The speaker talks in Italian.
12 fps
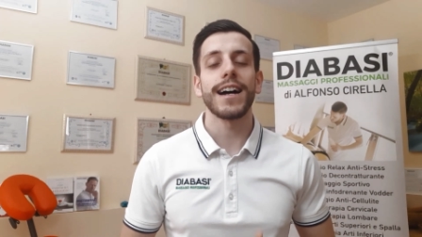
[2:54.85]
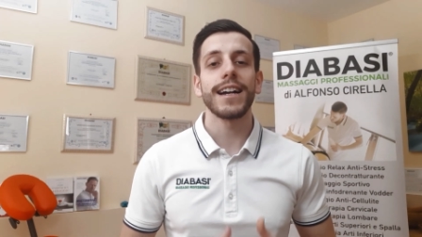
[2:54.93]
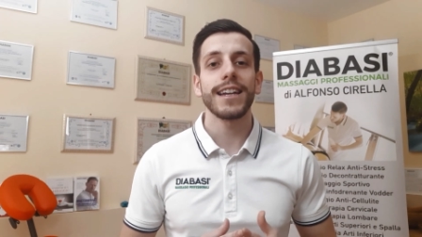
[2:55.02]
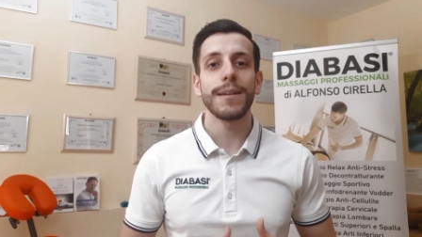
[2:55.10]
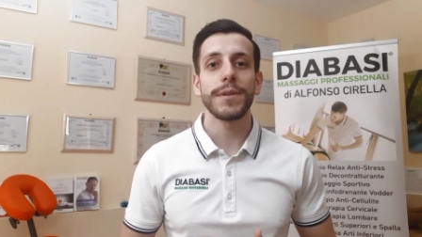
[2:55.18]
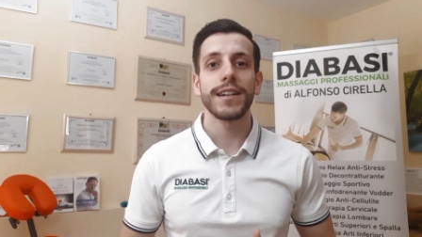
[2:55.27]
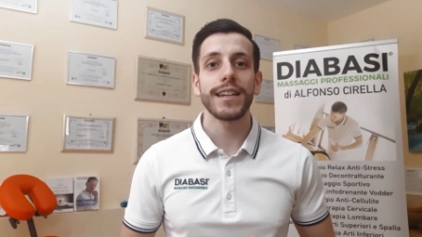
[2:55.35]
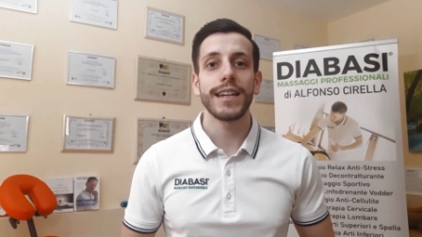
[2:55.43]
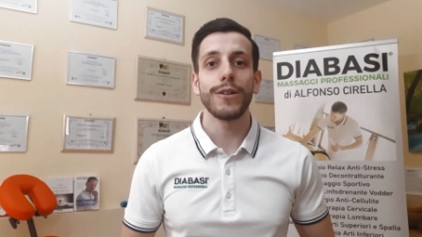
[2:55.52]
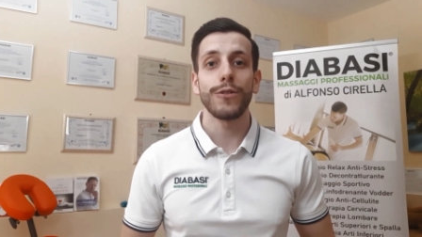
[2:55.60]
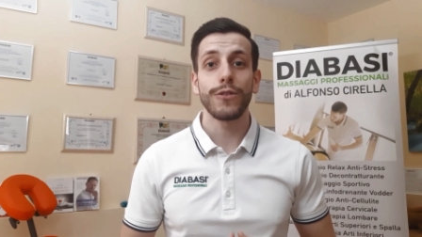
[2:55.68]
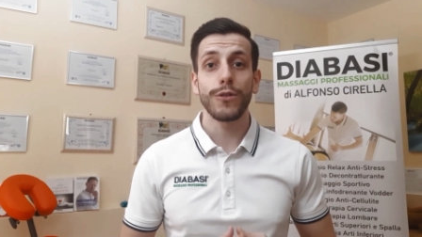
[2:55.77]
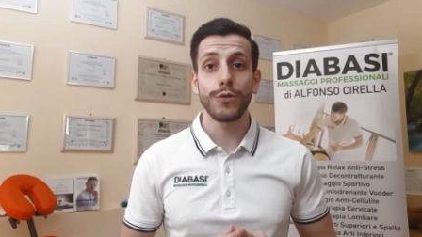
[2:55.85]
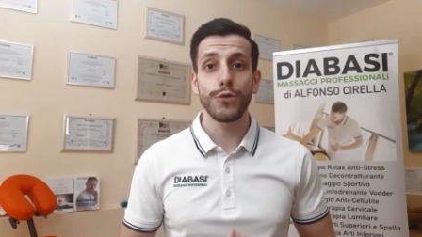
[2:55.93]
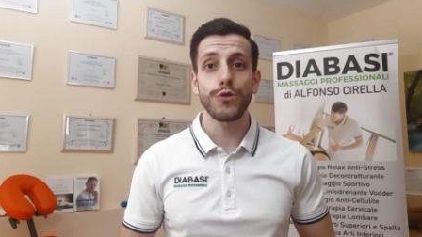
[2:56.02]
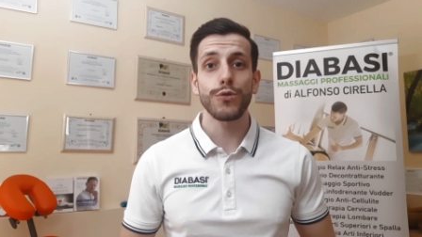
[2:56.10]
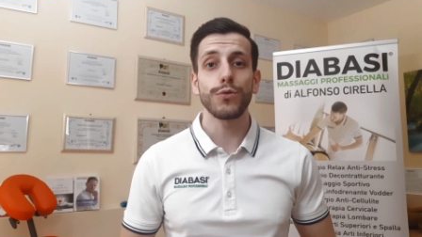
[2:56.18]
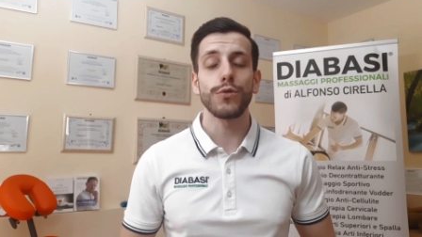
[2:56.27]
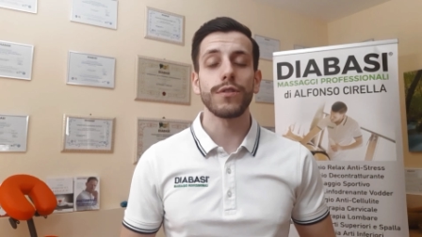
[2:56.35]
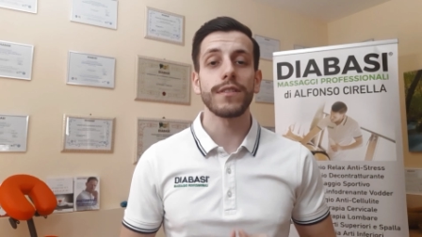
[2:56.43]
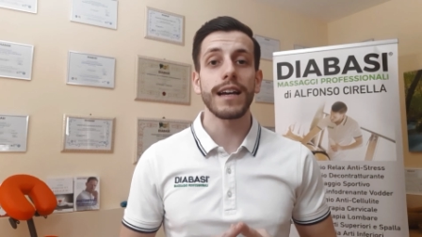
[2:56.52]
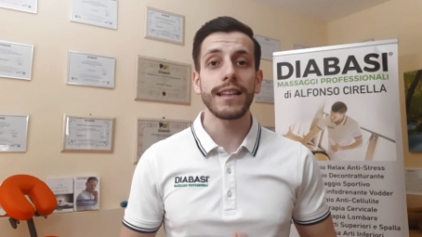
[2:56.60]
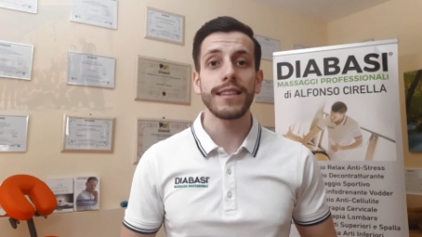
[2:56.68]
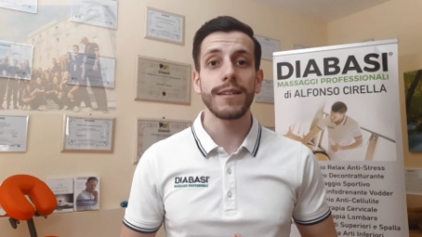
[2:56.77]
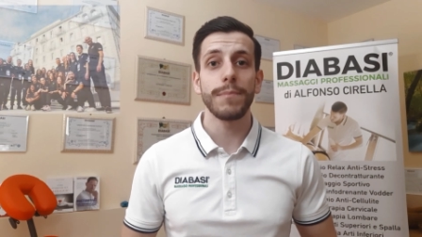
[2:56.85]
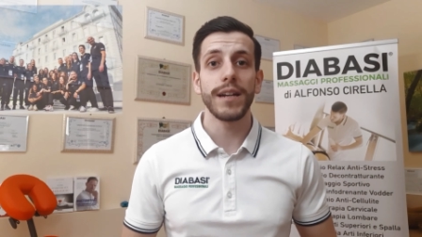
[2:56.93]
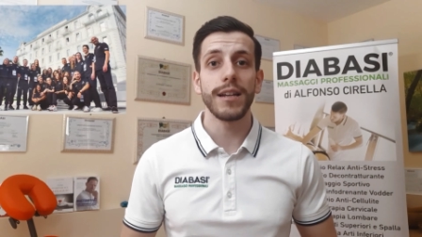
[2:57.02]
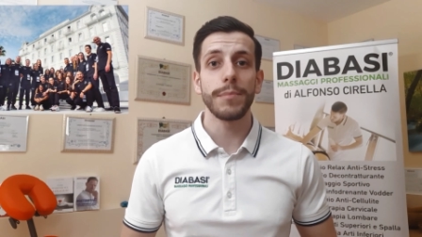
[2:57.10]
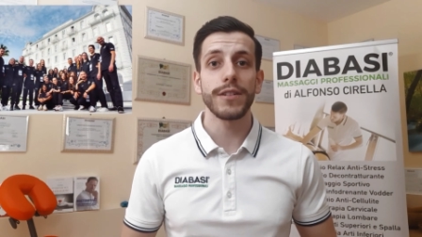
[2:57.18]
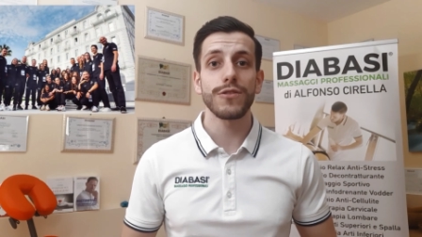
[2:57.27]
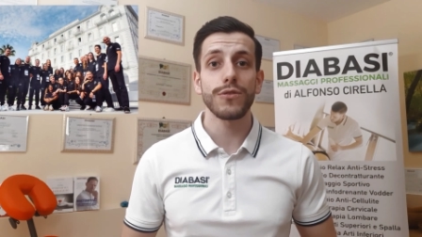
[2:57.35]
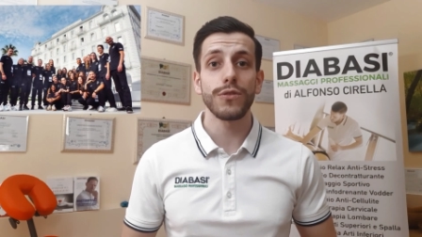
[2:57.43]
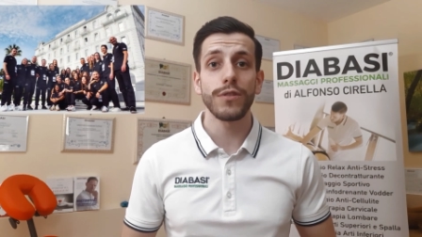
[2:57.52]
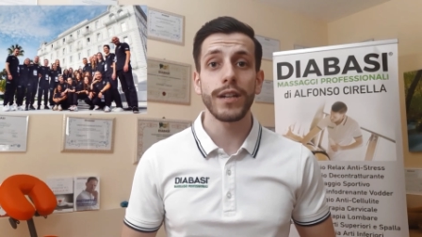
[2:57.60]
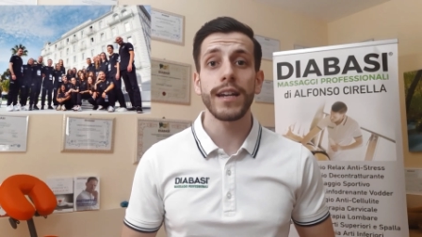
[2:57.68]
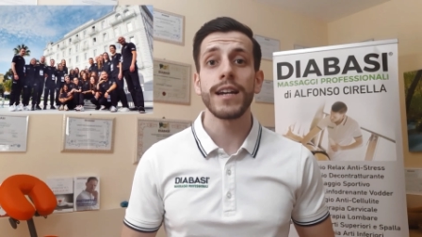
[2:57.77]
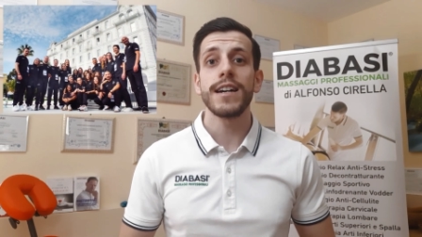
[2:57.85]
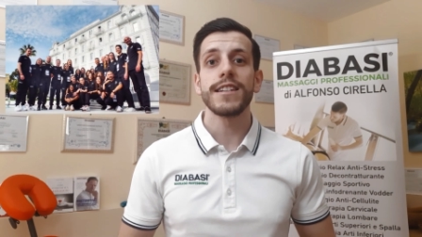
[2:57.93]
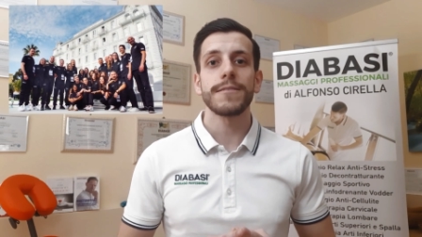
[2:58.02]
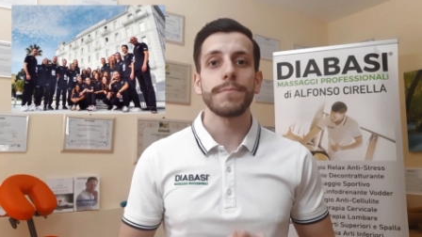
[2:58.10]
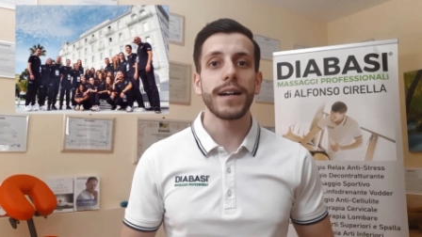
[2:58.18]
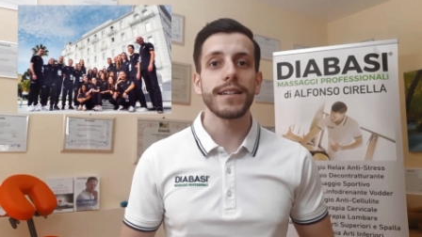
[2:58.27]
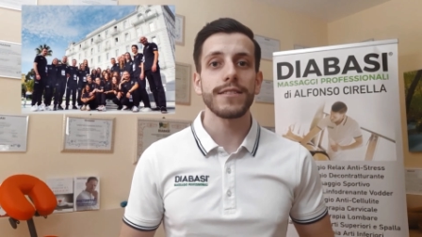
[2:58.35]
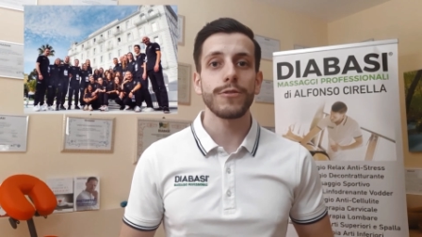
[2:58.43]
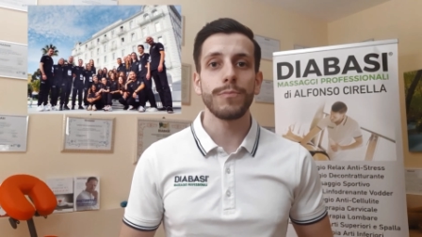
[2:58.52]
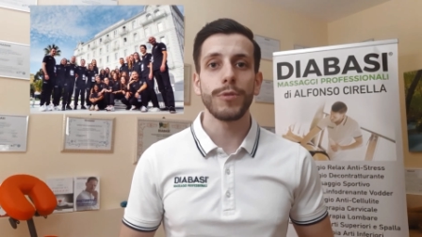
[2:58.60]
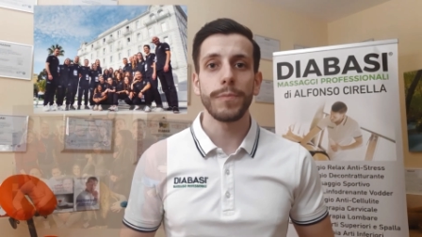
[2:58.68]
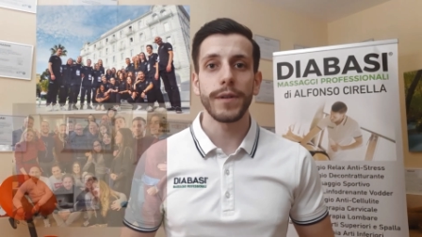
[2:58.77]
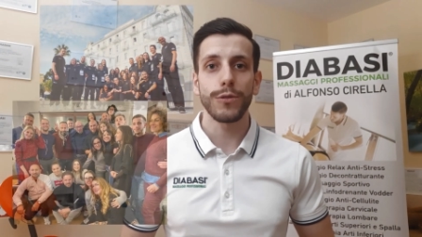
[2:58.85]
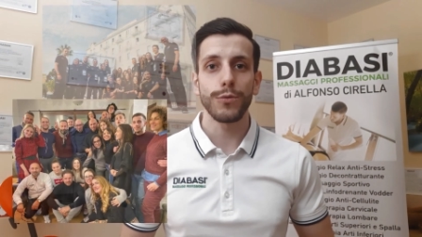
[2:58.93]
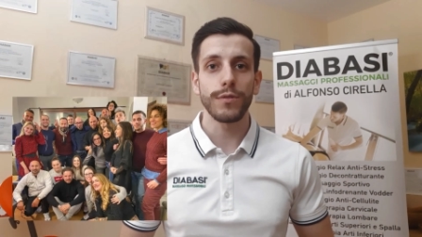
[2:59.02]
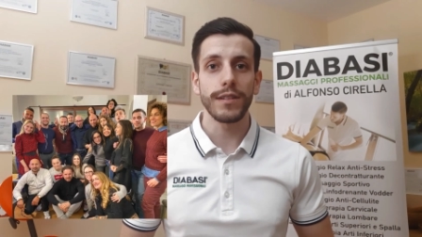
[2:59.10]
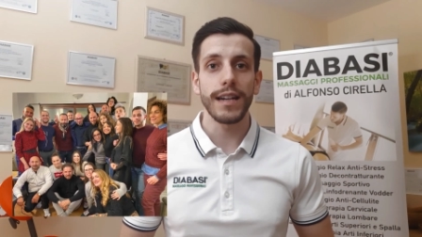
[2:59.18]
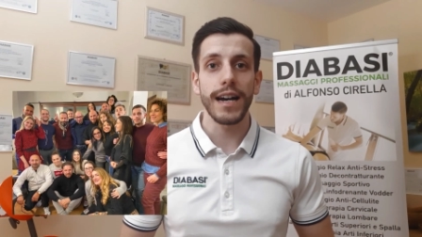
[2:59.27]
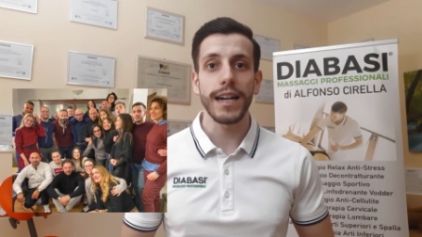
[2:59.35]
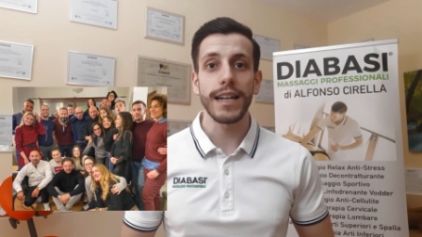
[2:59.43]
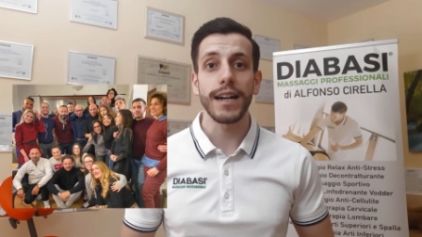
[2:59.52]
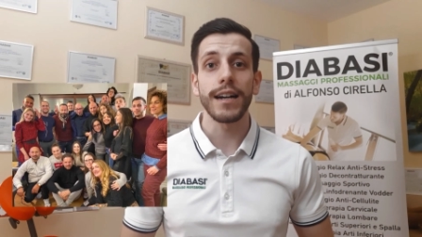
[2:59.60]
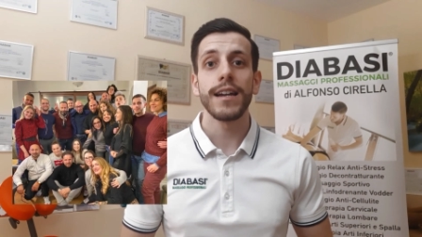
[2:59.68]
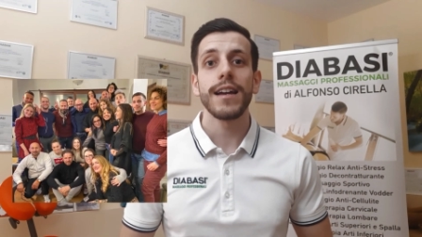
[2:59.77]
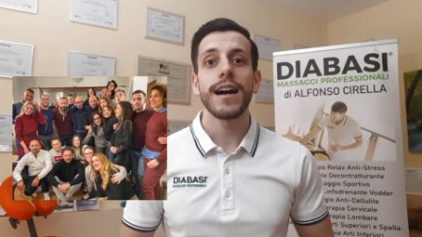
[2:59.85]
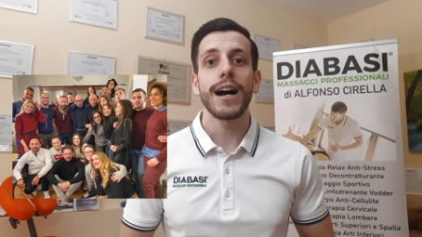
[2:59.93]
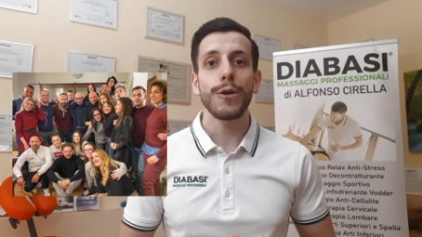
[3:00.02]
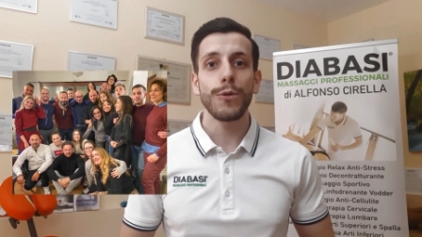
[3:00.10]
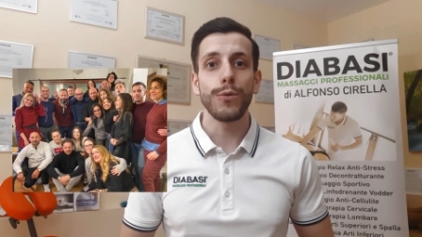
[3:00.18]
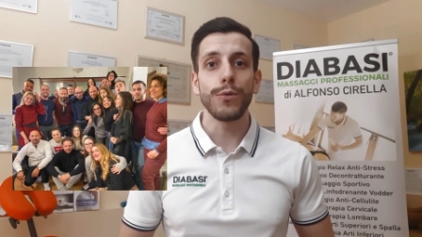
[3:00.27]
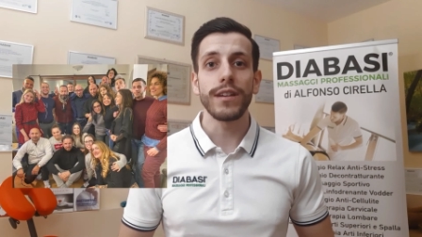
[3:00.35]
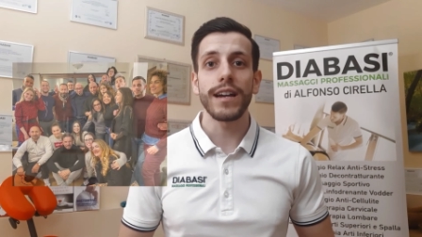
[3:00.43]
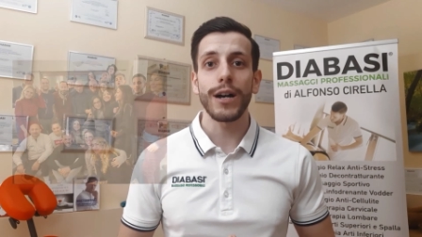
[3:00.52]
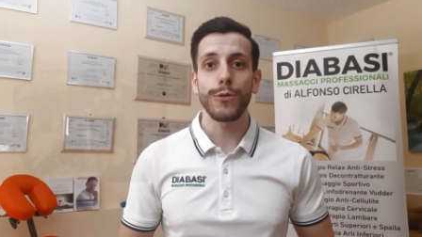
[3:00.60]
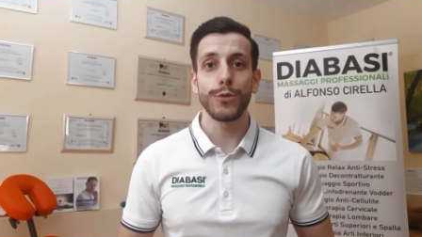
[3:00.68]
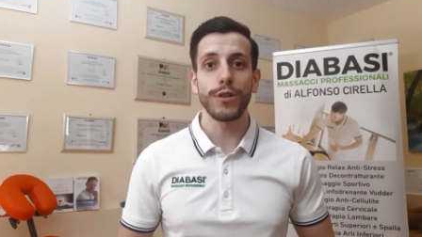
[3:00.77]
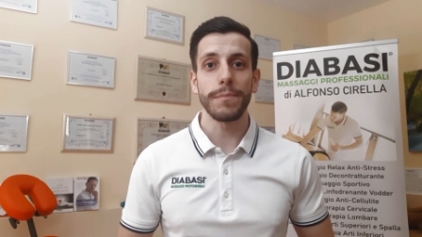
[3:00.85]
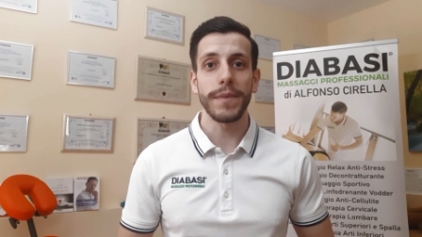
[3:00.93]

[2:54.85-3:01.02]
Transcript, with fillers: anche perché ho conosciuto tante belle persone sparse un po' per tutta Italia, a cui auguro il